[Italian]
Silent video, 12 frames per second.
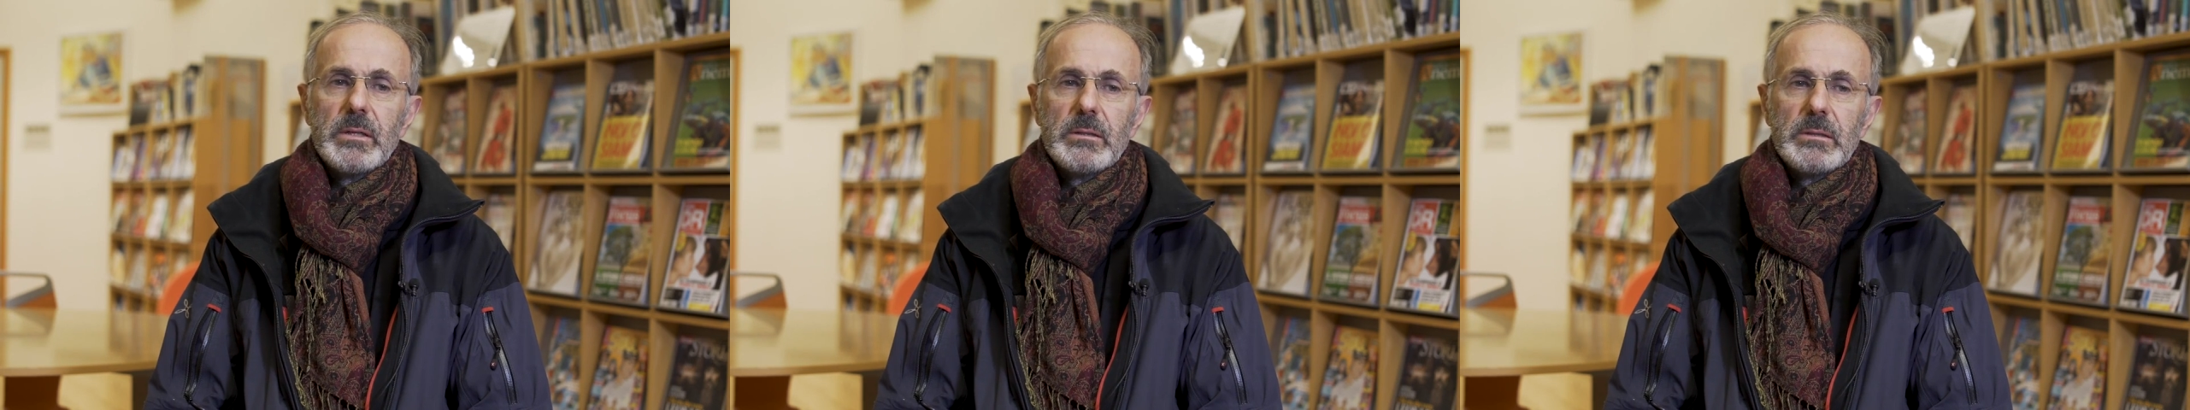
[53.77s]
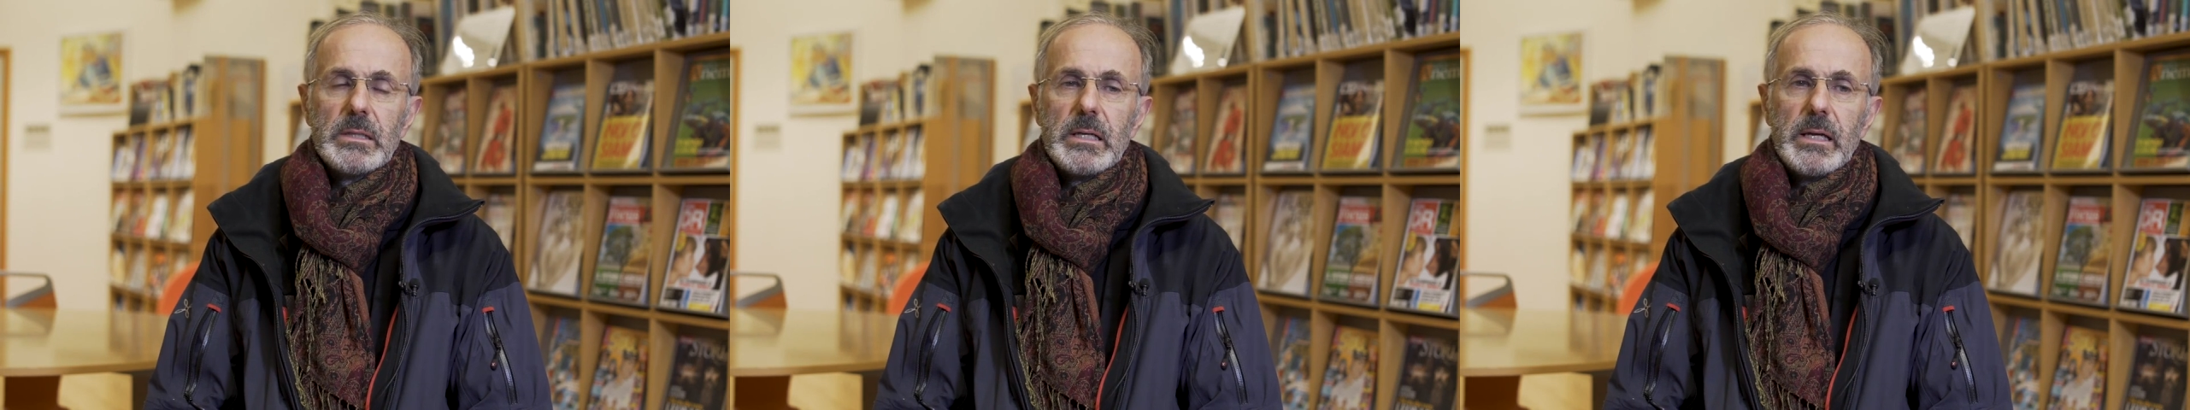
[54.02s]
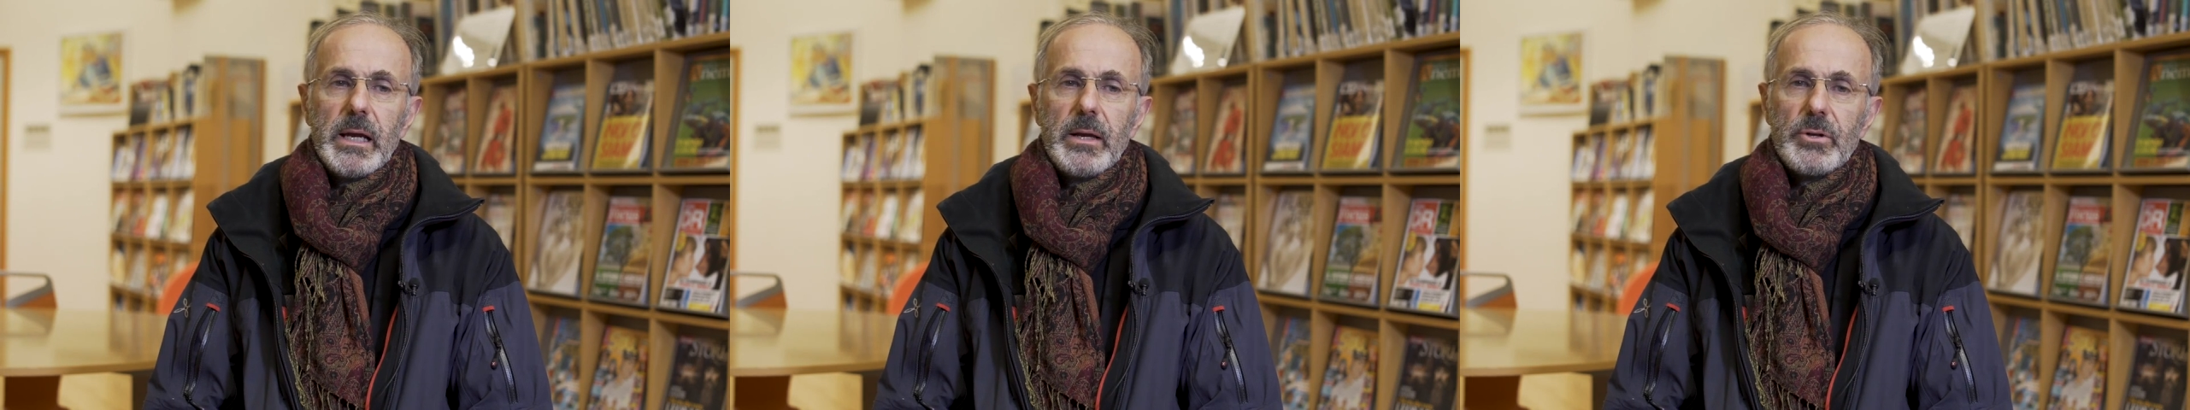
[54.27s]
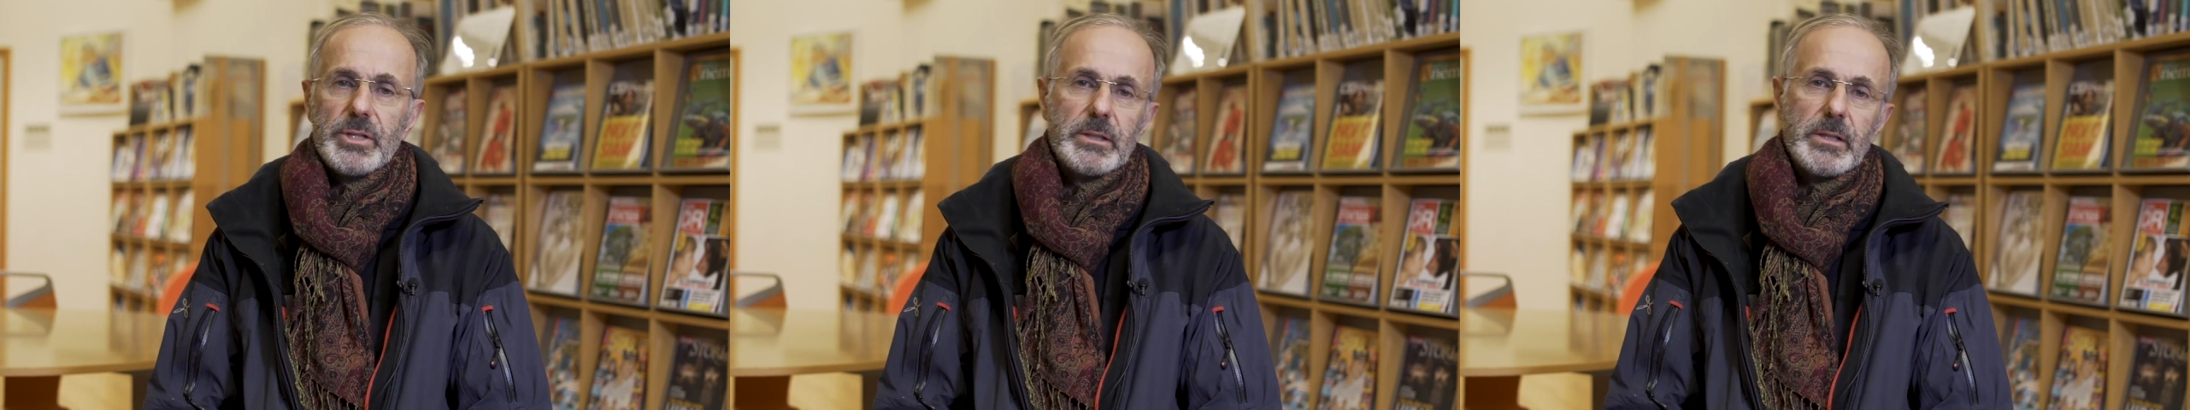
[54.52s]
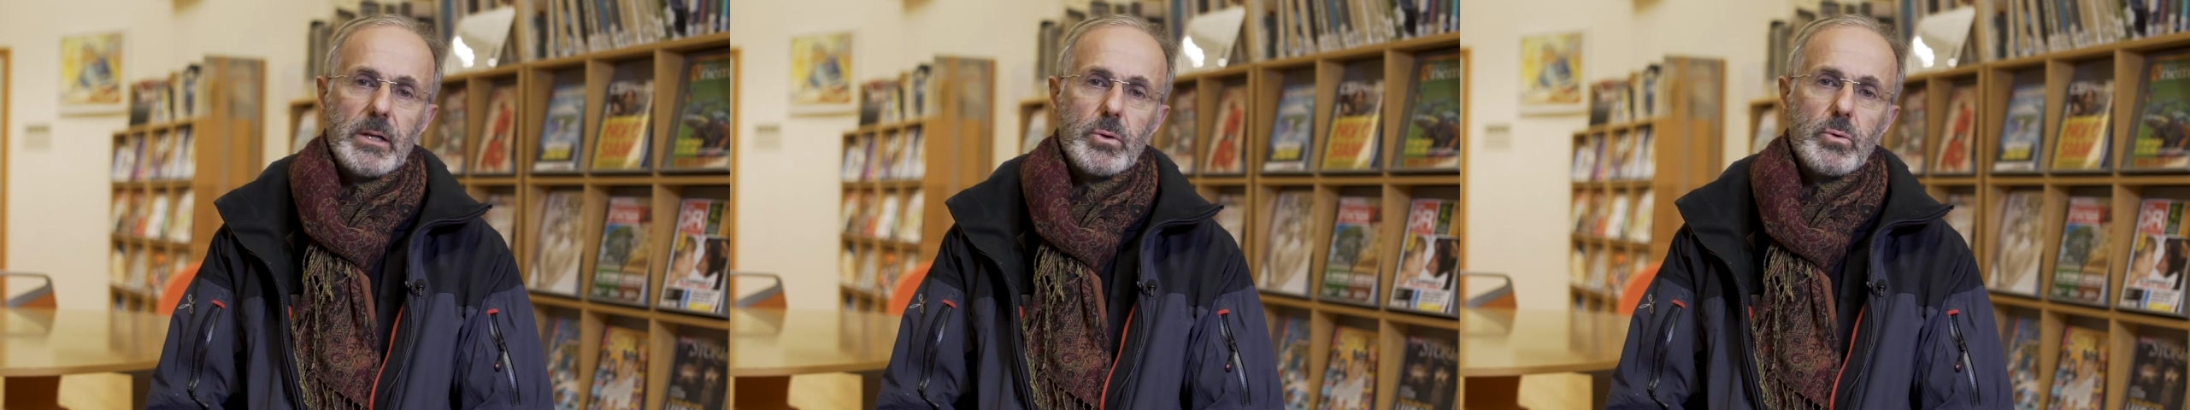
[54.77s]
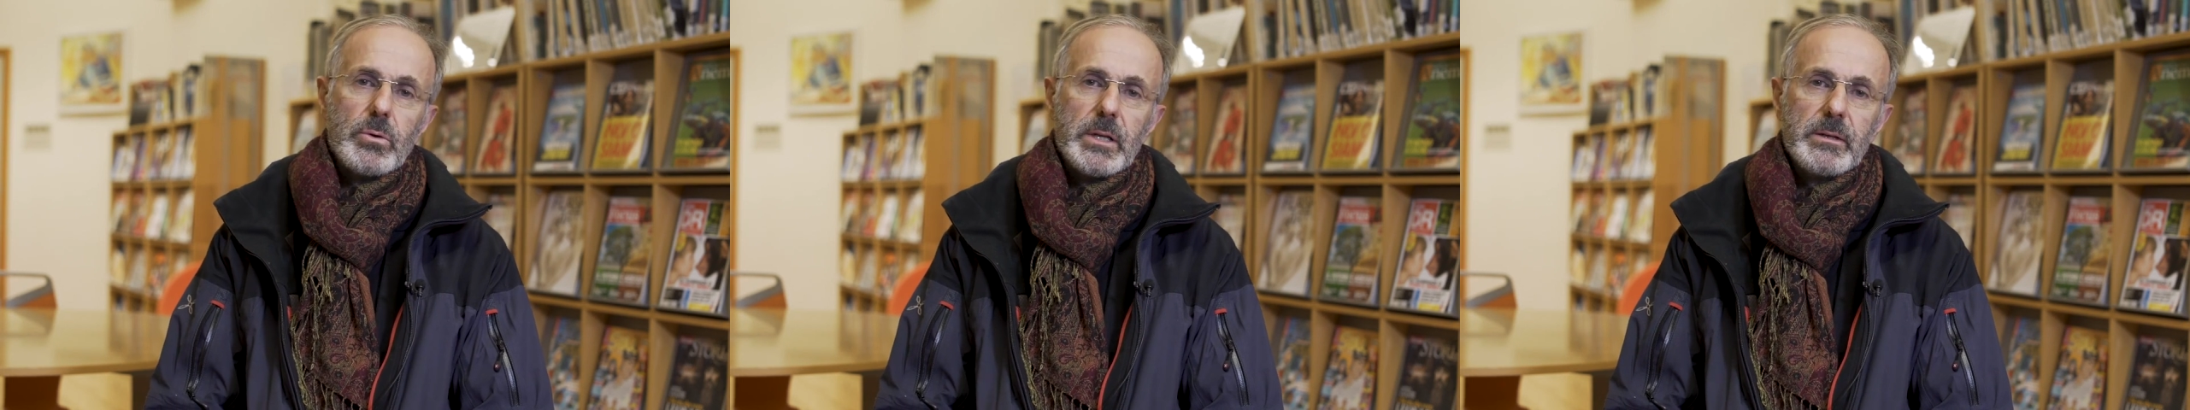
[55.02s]
e ne ho scelti
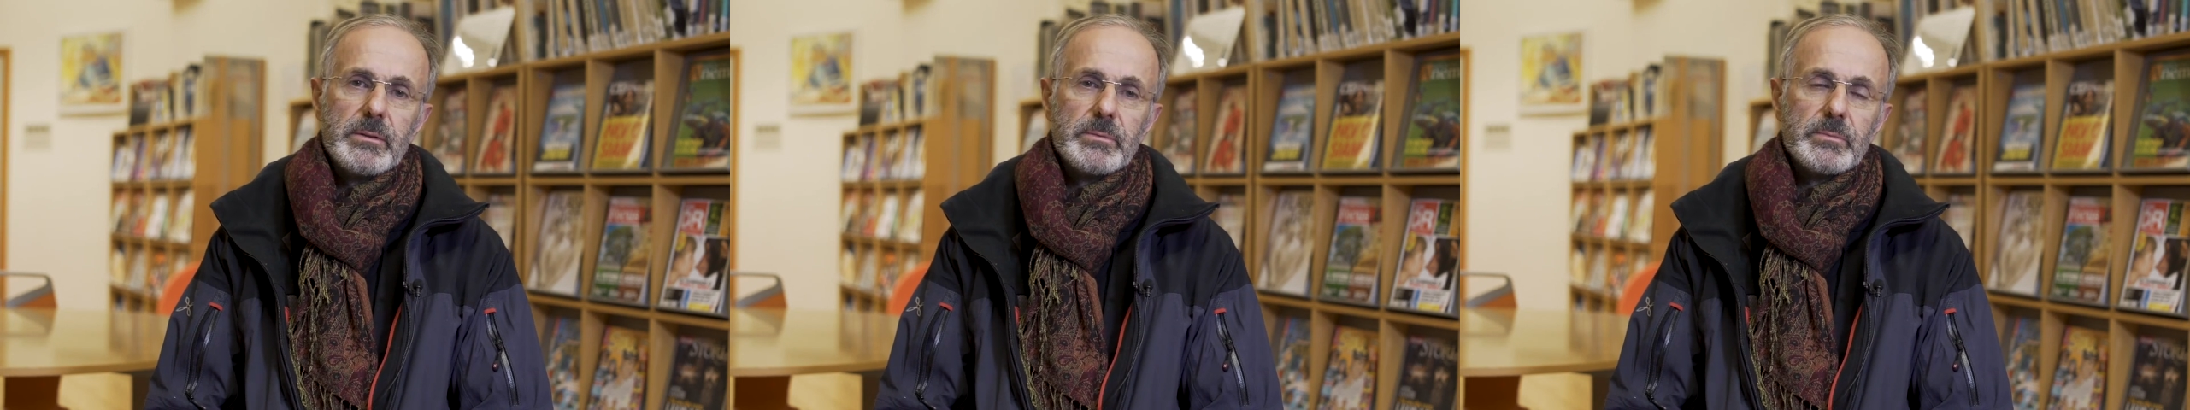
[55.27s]
alcuni,